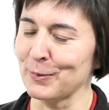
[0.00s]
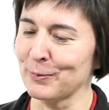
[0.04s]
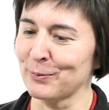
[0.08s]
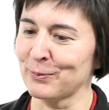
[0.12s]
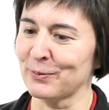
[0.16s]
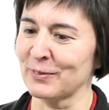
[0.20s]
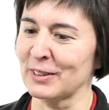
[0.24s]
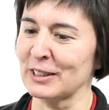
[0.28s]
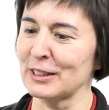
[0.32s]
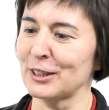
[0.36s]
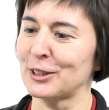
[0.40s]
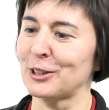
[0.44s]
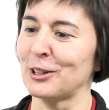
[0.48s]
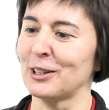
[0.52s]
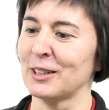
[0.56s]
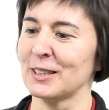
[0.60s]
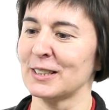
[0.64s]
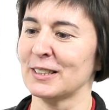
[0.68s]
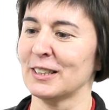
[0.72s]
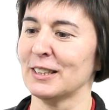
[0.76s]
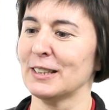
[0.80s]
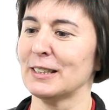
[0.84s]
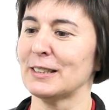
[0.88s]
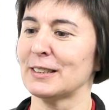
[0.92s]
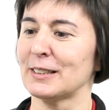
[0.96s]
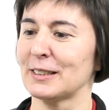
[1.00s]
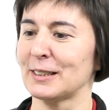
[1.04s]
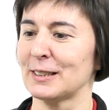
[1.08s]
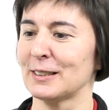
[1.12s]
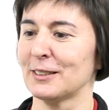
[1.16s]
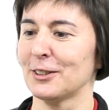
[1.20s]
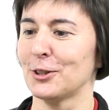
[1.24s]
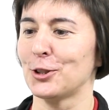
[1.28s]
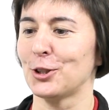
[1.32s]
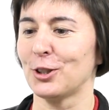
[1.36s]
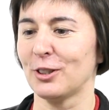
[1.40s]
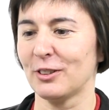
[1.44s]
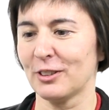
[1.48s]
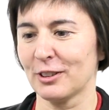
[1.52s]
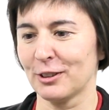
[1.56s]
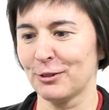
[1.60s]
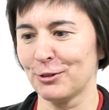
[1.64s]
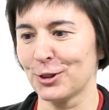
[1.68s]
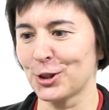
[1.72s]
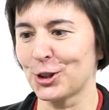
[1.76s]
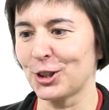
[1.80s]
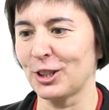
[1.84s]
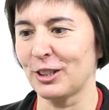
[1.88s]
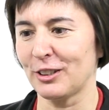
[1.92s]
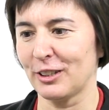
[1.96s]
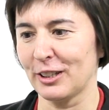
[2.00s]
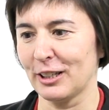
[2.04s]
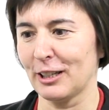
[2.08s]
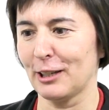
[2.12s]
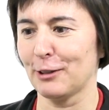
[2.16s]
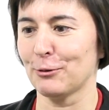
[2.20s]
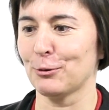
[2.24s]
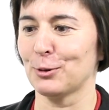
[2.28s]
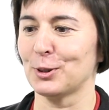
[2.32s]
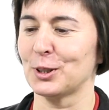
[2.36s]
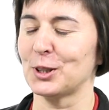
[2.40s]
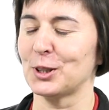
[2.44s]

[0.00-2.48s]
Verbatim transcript: локализации, значение движения или его